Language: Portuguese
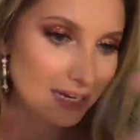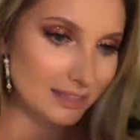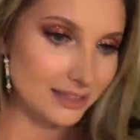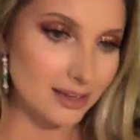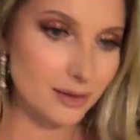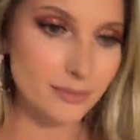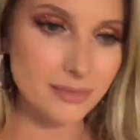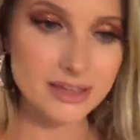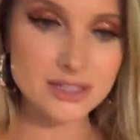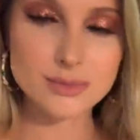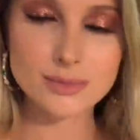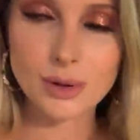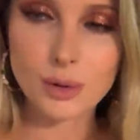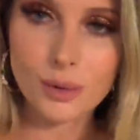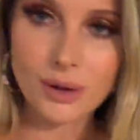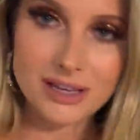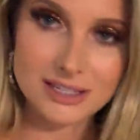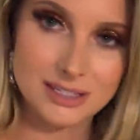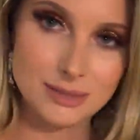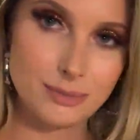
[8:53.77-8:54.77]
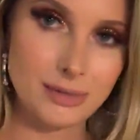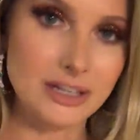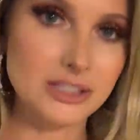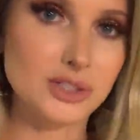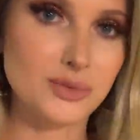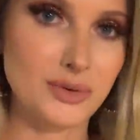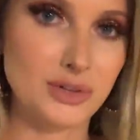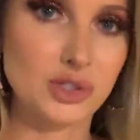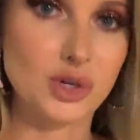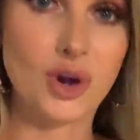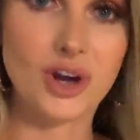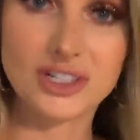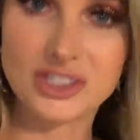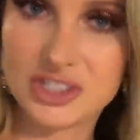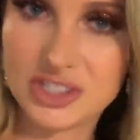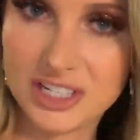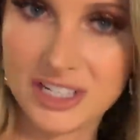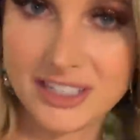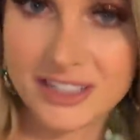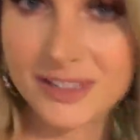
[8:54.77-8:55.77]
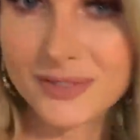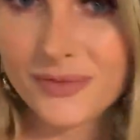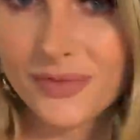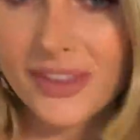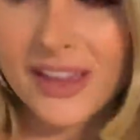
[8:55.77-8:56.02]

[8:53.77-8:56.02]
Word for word: na mesma quase praticamente rodinha.